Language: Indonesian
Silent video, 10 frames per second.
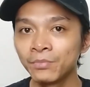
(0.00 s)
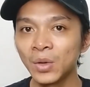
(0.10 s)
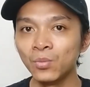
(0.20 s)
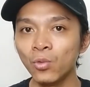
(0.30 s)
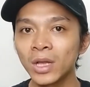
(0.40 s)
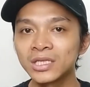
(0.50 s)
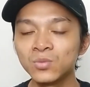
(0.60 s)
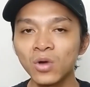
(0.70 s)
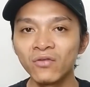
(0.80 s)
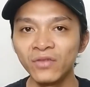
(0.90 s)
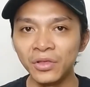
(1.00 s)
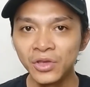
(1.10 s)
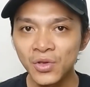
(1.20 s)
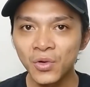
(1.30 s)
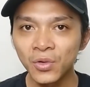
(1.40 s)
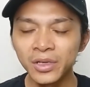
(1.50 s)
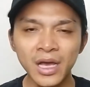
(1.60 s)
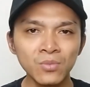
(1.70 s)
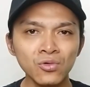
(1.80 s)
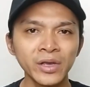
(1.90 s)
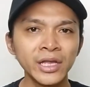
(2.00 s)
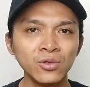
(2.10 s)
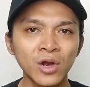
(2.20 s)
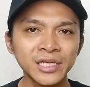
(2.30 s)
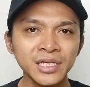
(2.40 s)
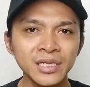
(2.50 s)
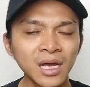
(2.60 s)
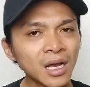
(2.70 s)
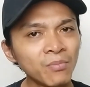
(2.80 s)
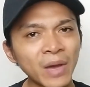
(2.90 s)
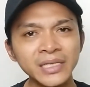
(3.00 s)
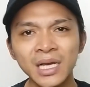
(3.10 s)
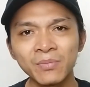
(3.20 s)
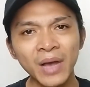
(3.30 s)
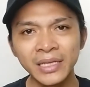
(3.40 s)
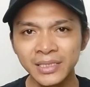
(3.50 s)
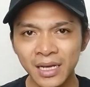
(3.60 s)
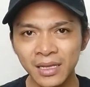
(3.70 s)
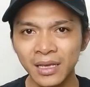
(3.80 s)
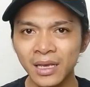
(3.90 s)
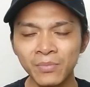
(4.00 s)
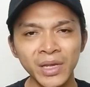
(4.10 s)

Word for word: membuat sebuah video yang mungkin durasinya nggak panjang-panjang lah ya,